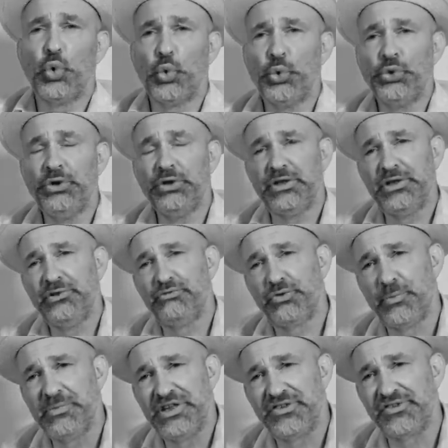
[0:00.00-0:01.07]

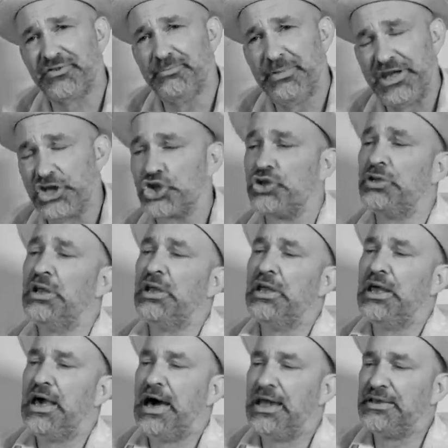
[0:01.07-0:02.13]
uninformiertesten Menschen
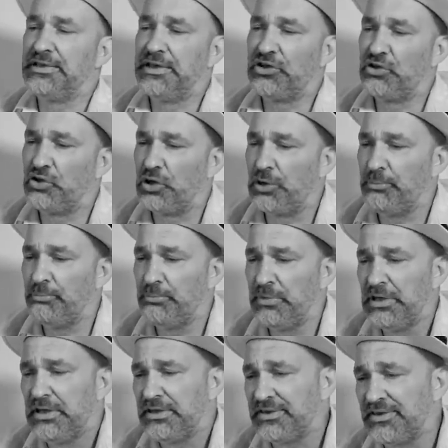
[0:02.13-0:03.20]
angekommen,
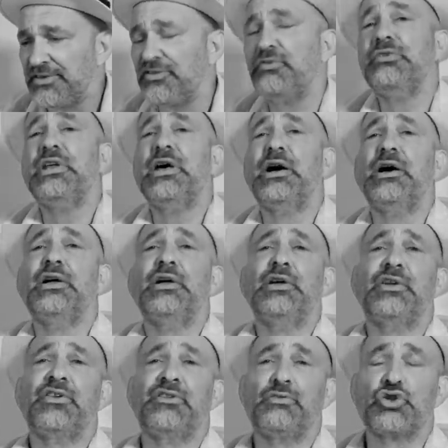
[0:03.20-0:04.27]
dass wir
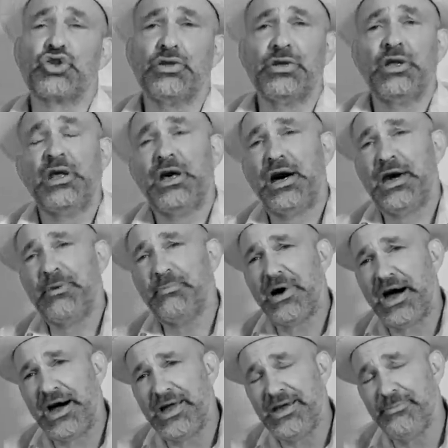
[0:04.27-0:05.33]
zwischen
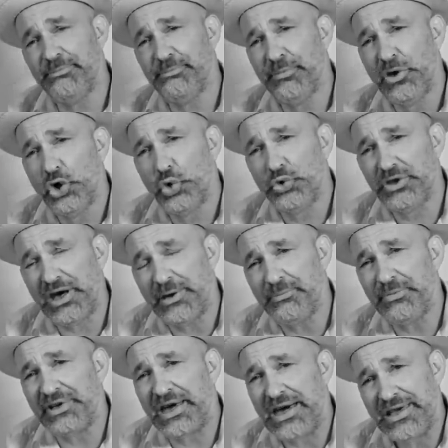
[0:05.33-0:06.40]
einem halben und
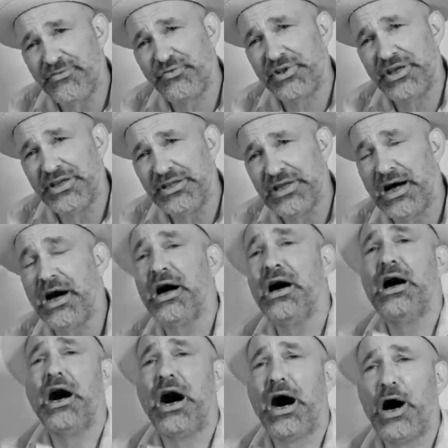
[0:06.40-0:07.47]
einem
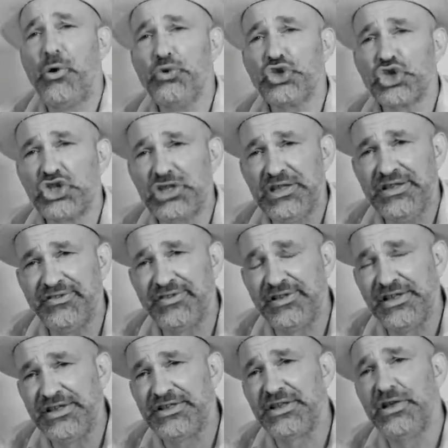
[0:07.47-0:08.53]
Dreivierteljahr
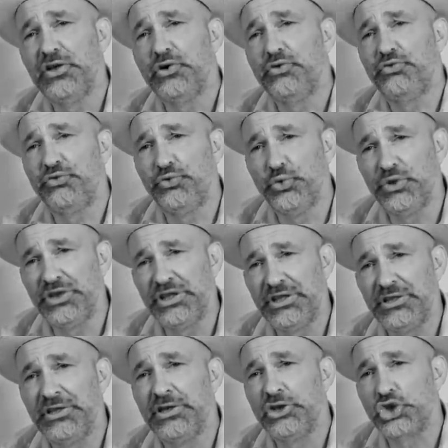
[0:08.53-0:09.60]
ausschließlich für
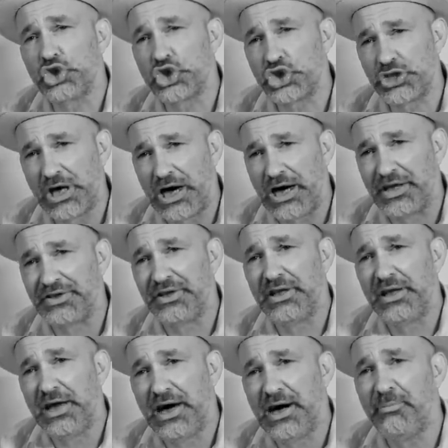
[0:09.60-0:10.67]
den Staat
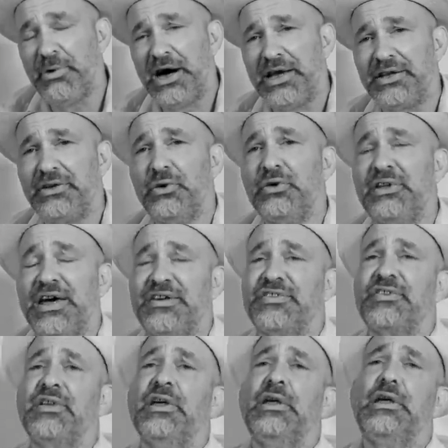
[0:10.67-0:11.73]
arbeiten. Und das ist